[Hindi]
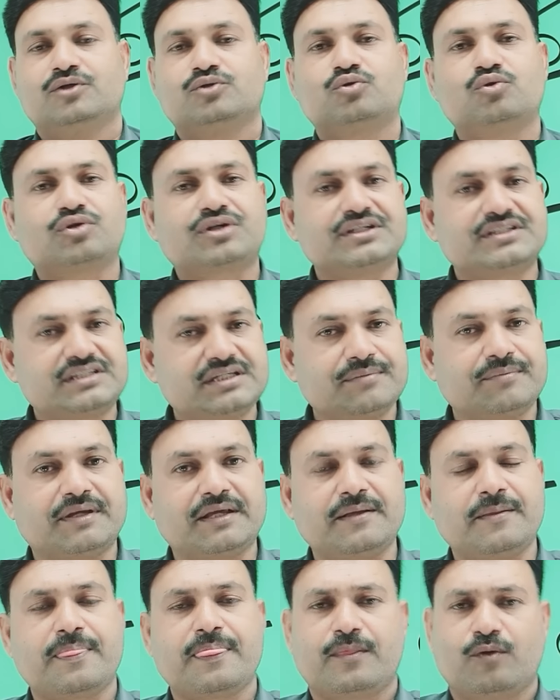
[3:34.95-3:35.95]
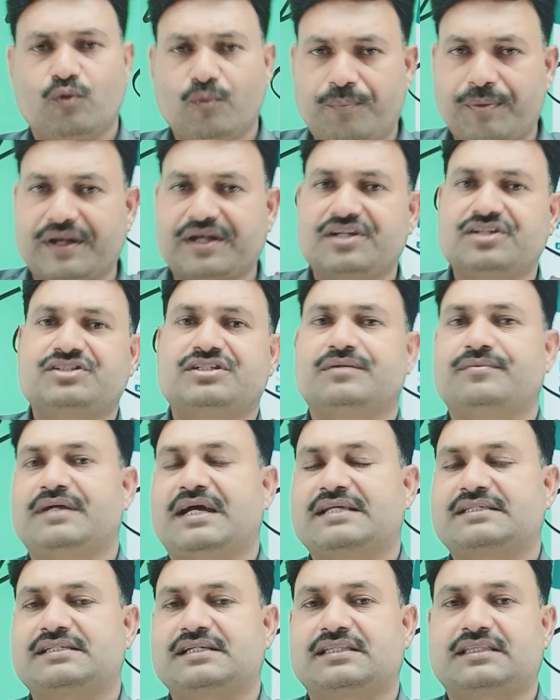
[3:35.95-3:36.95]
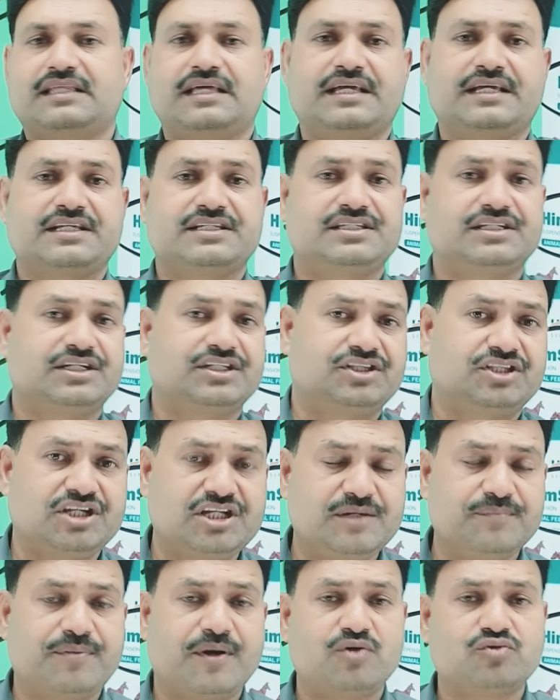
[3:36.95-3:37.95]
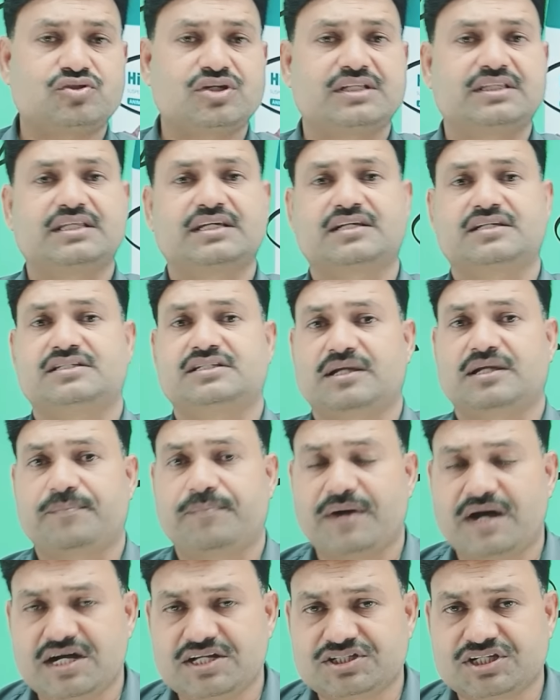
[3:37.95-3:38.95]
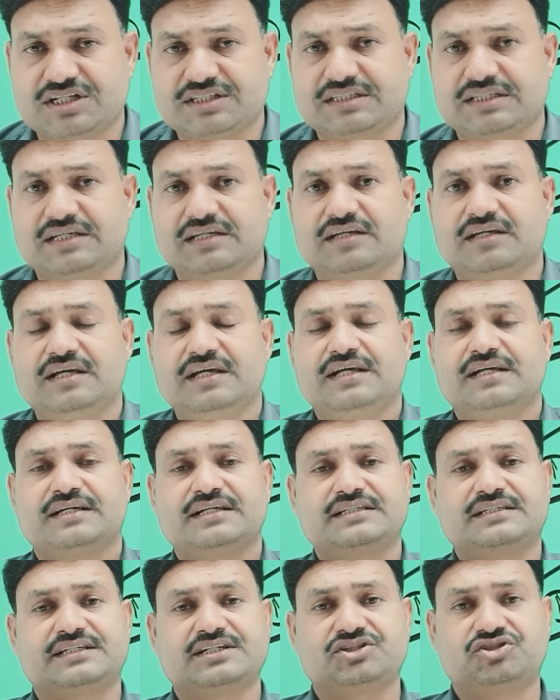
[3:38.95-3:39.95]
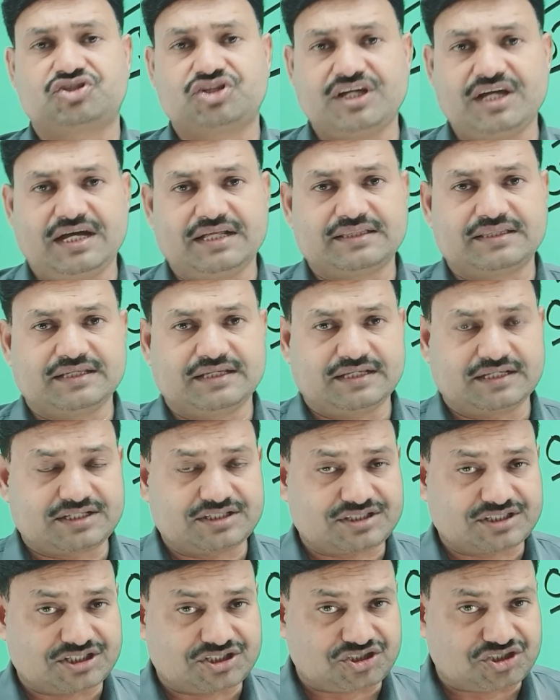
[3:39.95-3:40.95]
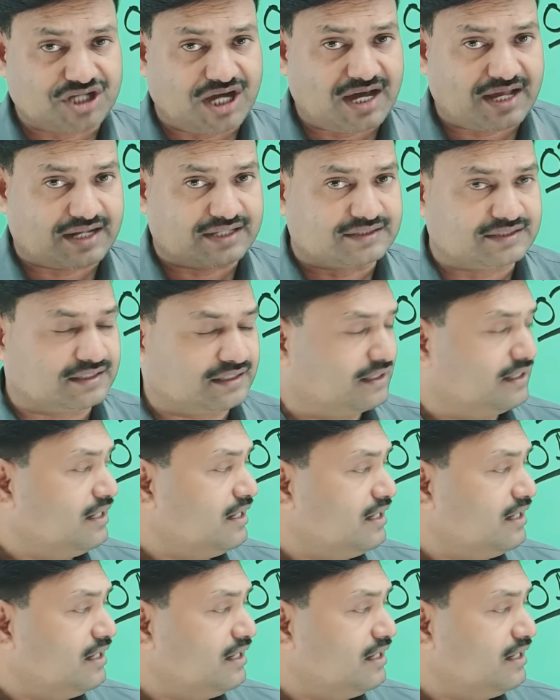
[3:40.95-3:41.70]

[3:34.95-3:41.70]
तो किसी में ऊपर नीचे भी आ सकते हैं किसी के तीन पाउच आते हैं किसी के पाँच आते हैं किसी के छः आते हैं किसी के चार आते हैं